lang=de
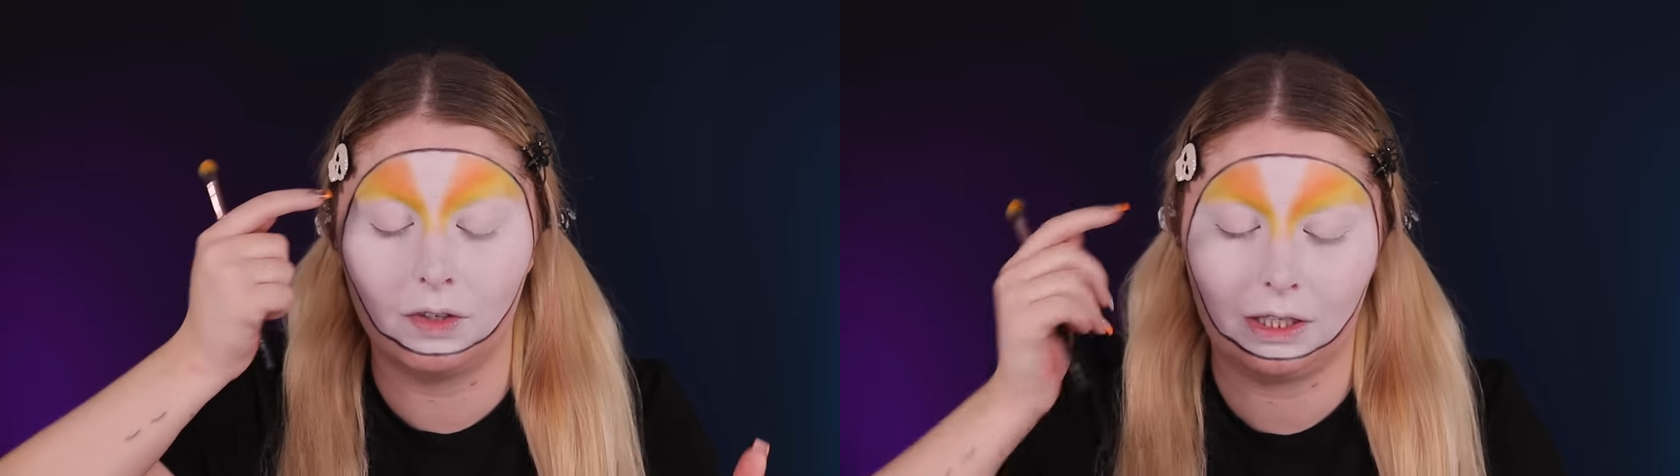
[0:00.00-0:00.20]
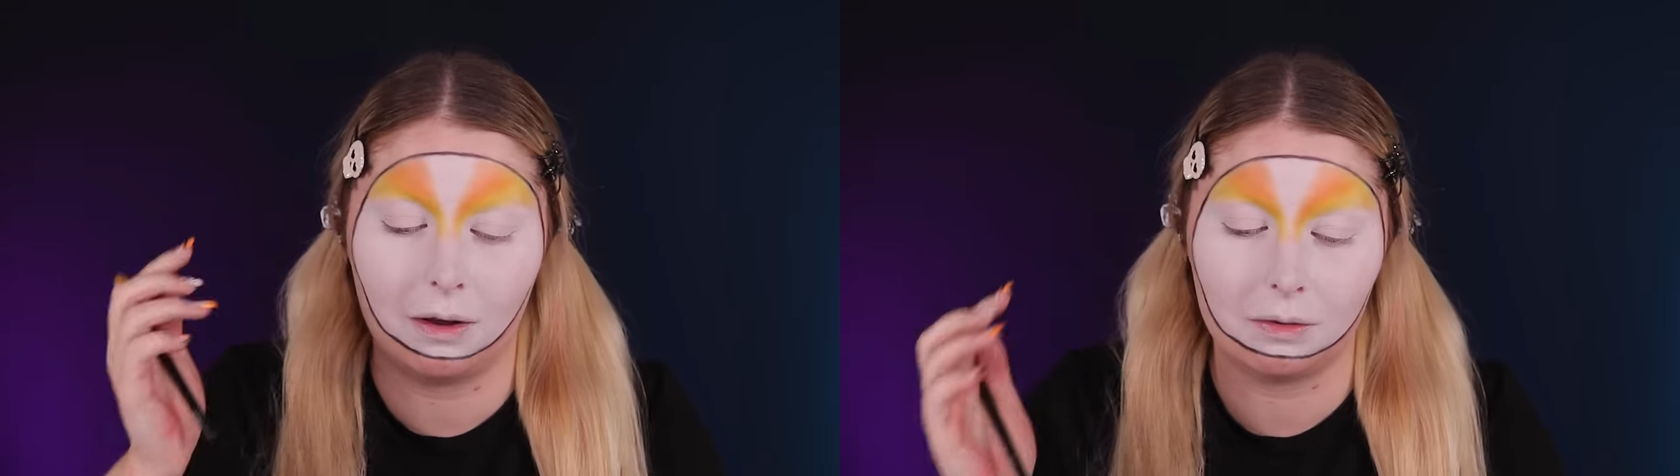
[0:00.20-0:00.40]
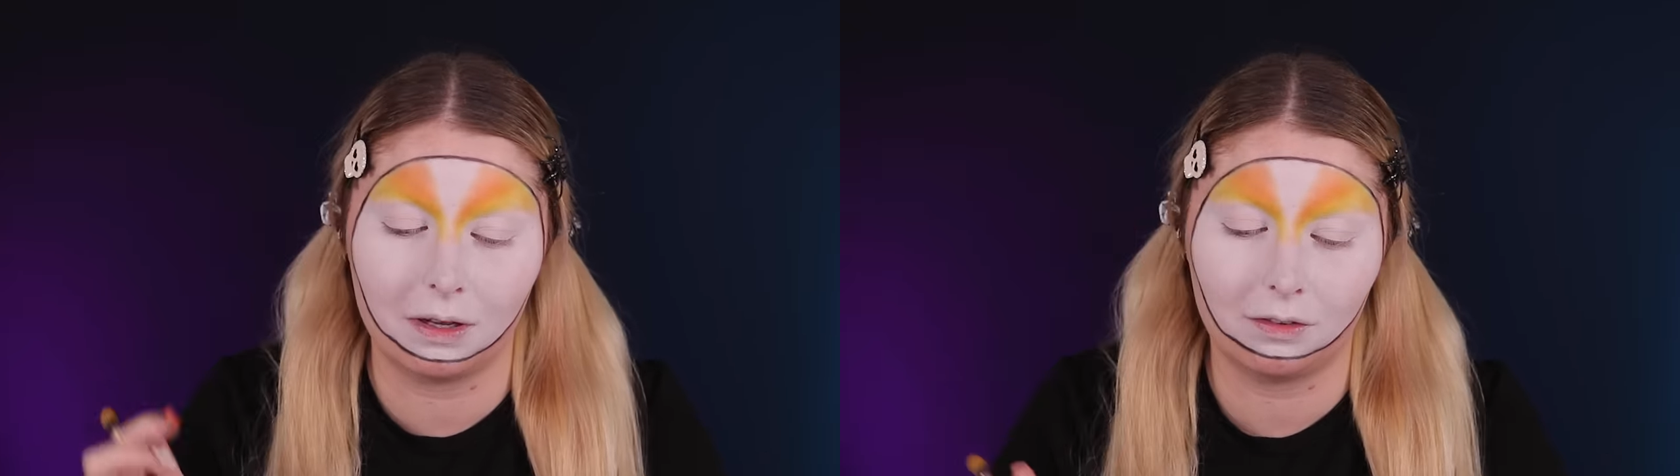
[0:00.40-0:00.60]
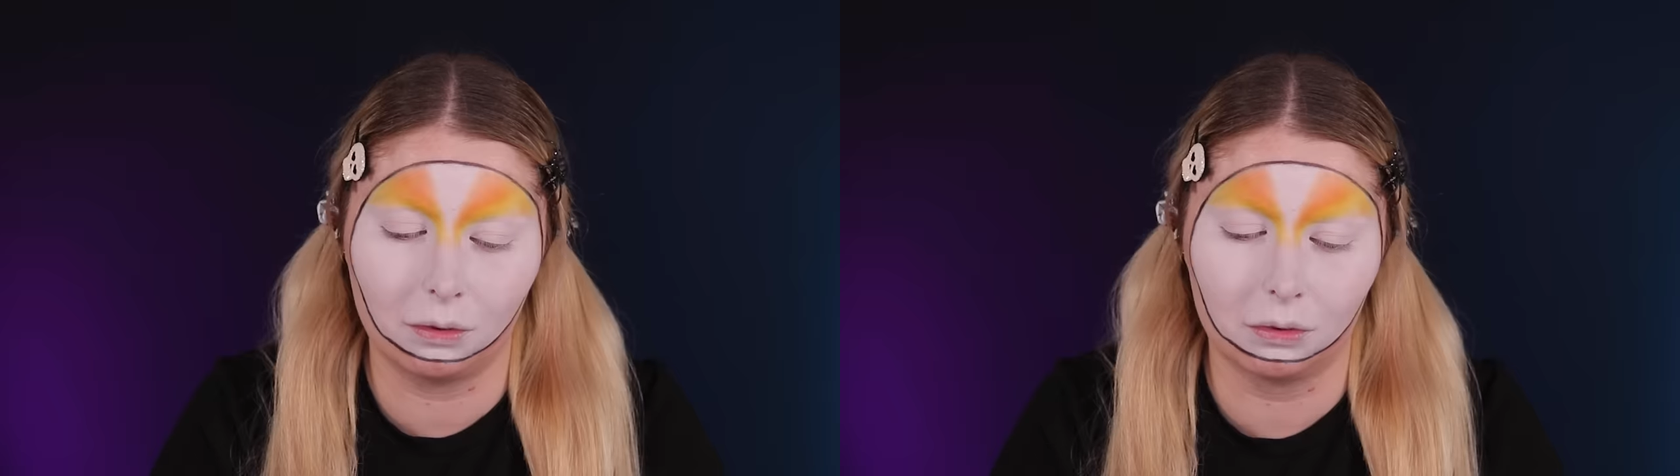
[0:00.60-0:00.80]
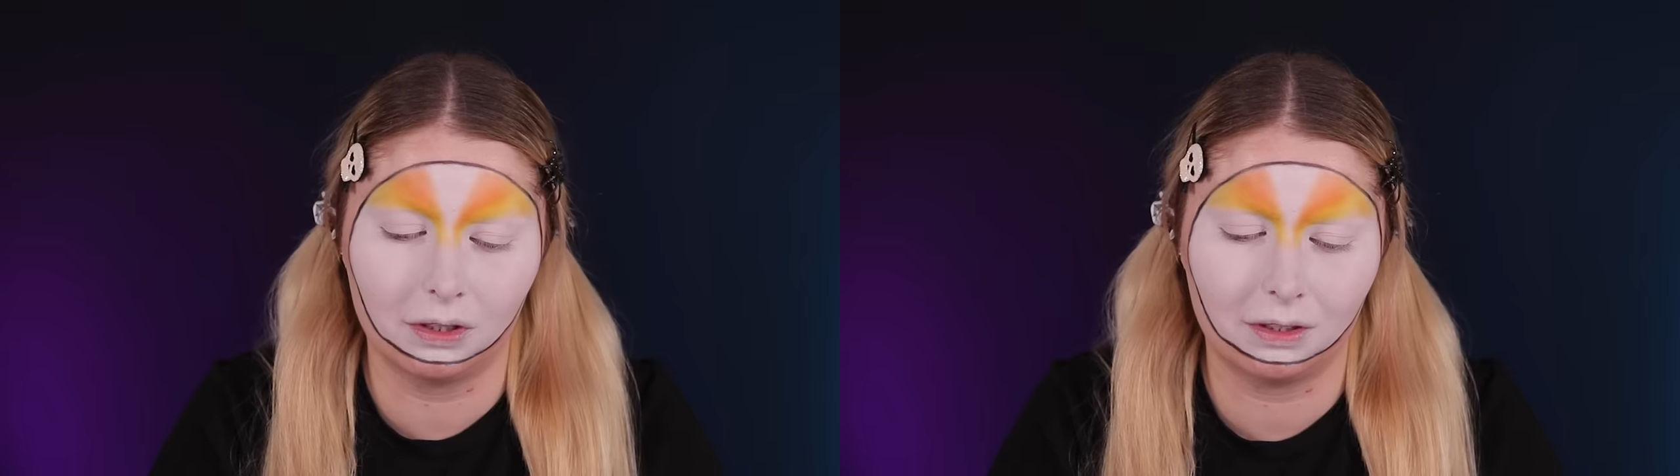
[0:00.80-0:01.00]
Ich glaube, ich mache es
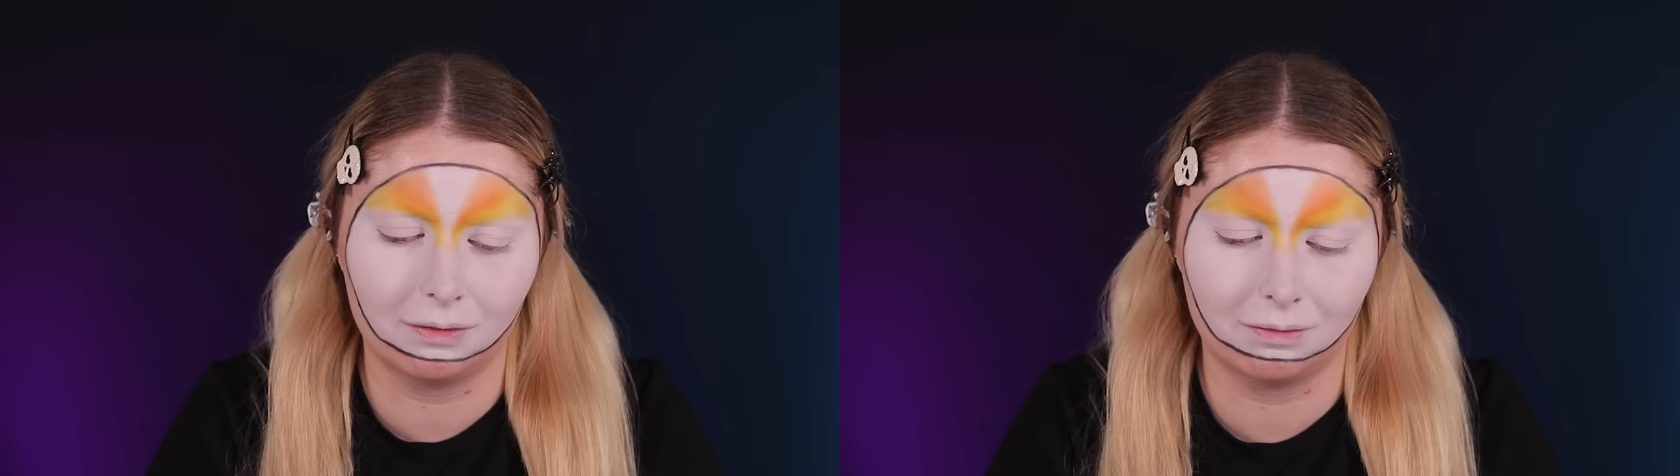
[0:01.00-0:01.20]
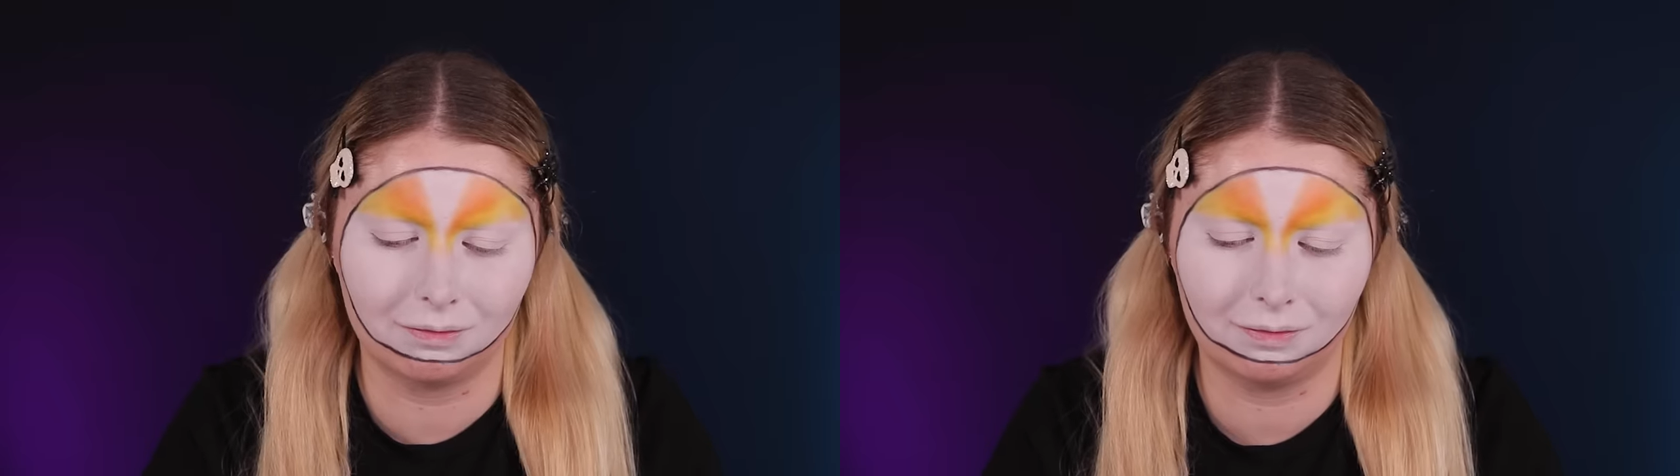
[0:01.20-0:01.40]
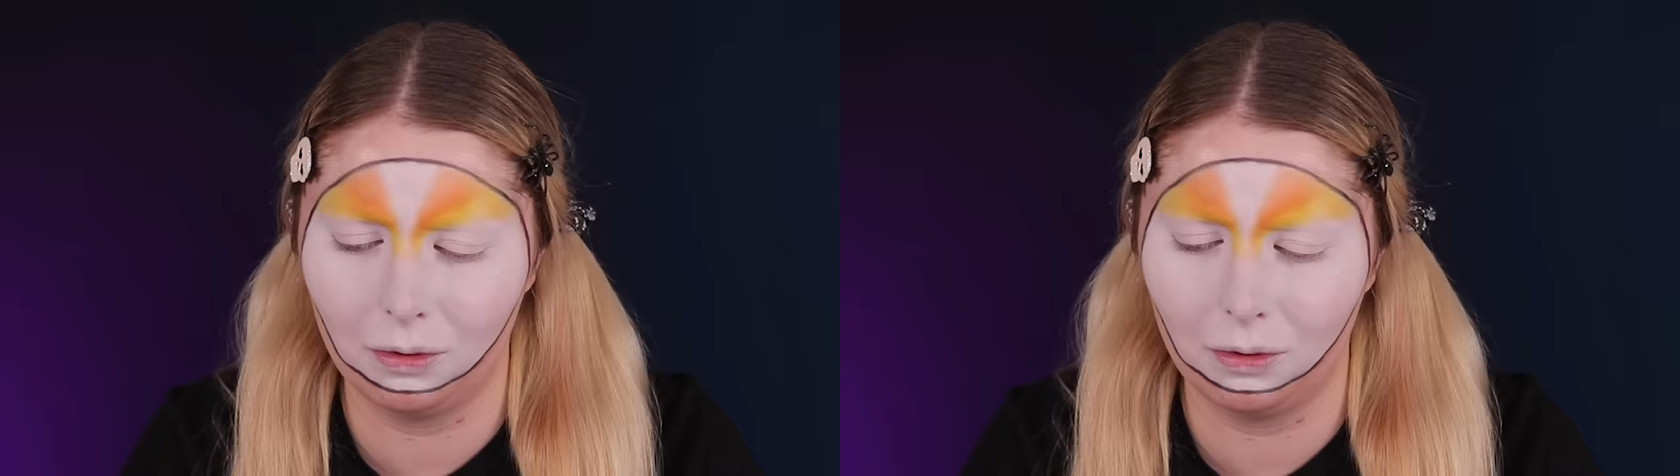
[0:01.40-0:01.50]
unten.